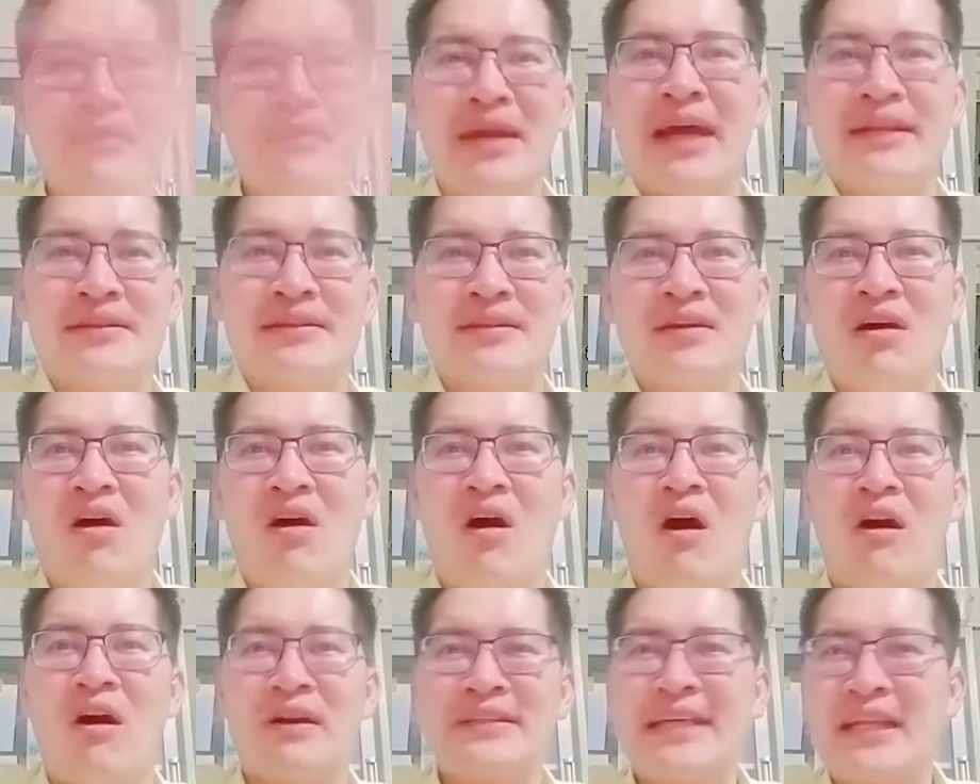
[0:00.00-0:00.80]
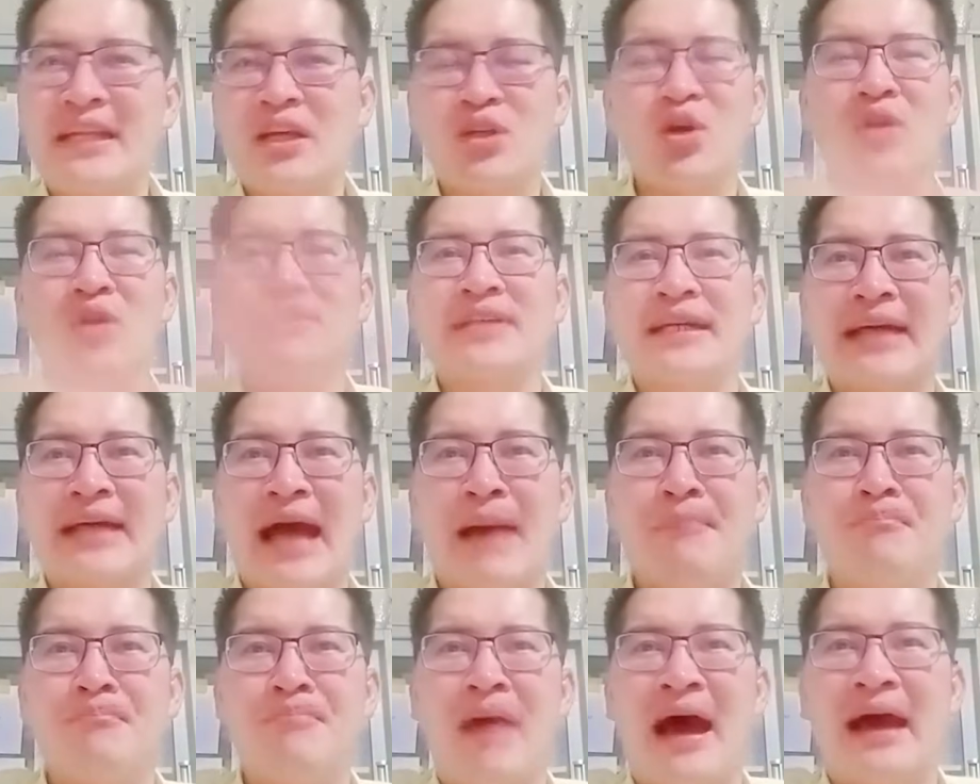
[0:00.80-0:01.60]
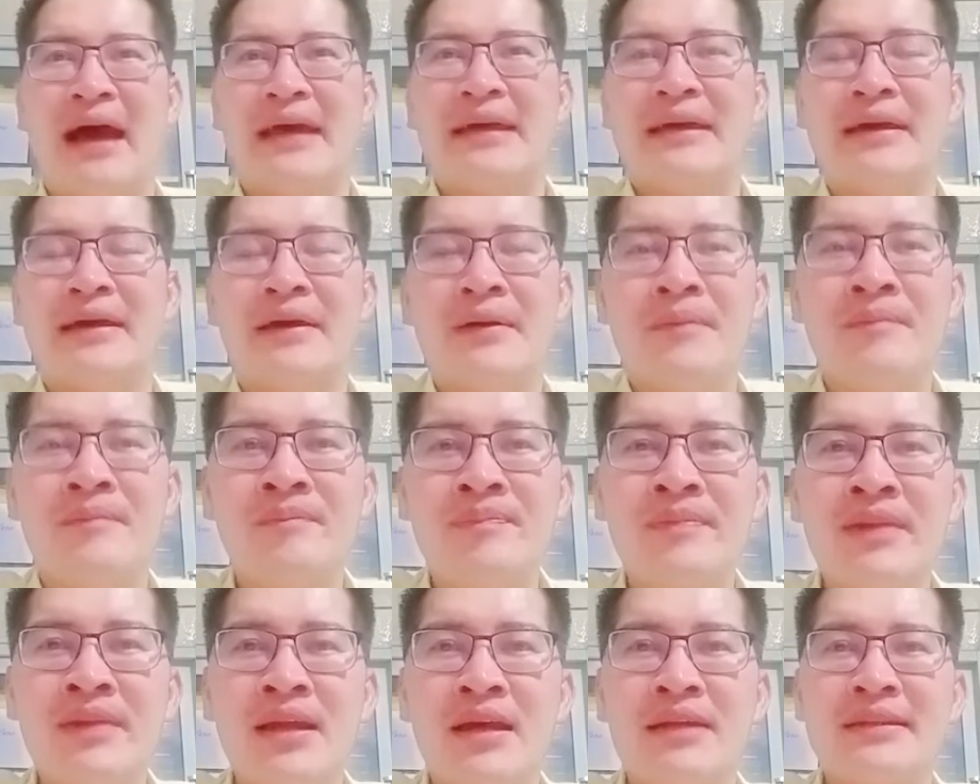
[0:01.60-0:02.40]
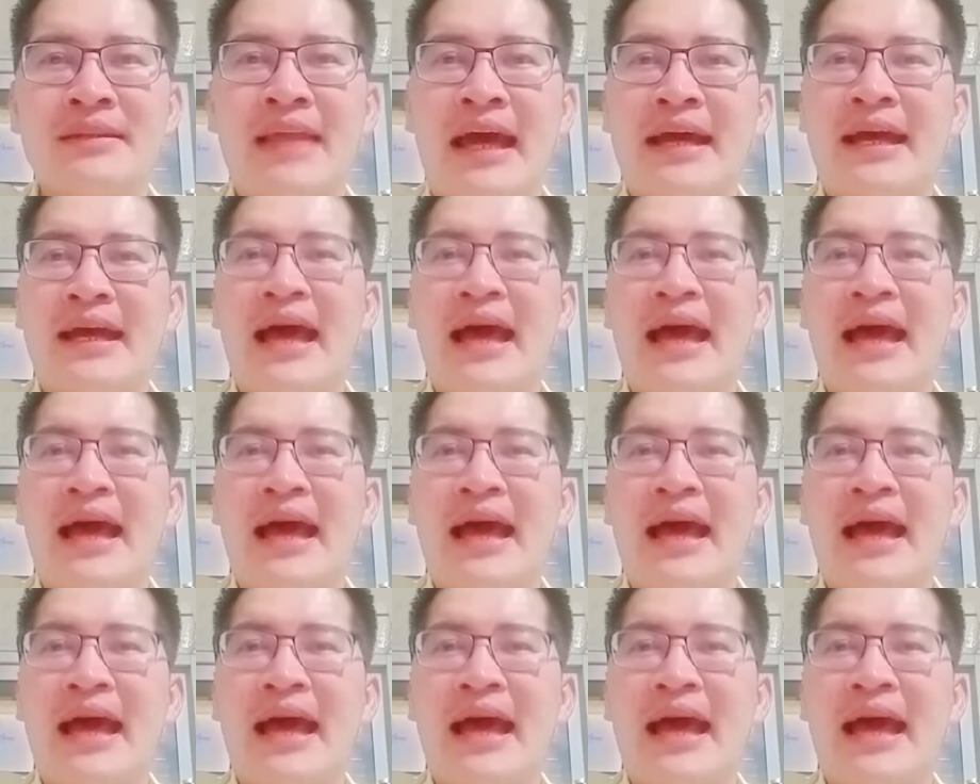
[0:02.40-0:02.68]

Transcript: จ ออกนี้โทษกรรมไป แต่